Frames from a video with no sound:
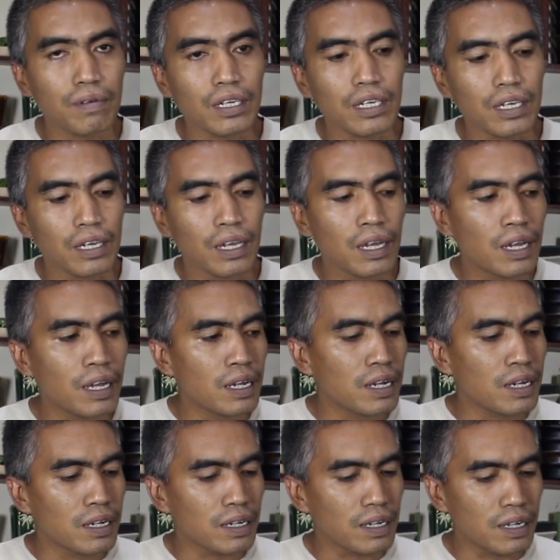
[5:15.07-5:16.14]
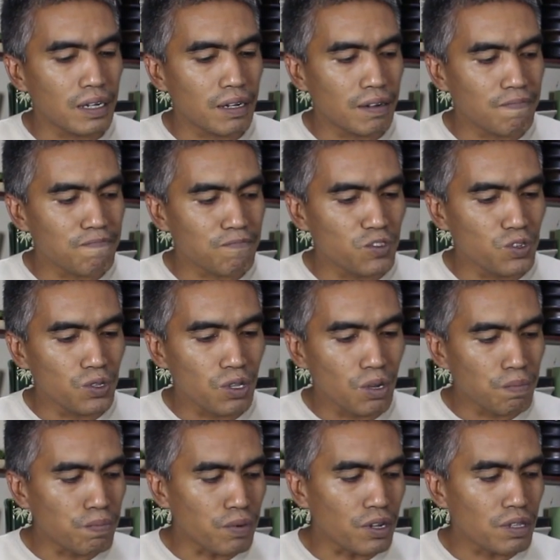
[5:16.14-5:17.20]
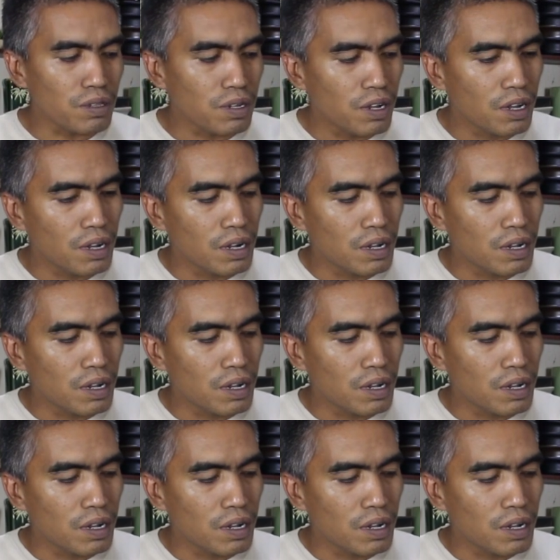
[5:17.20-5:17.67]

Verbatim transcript: pilih Uh, untuk pot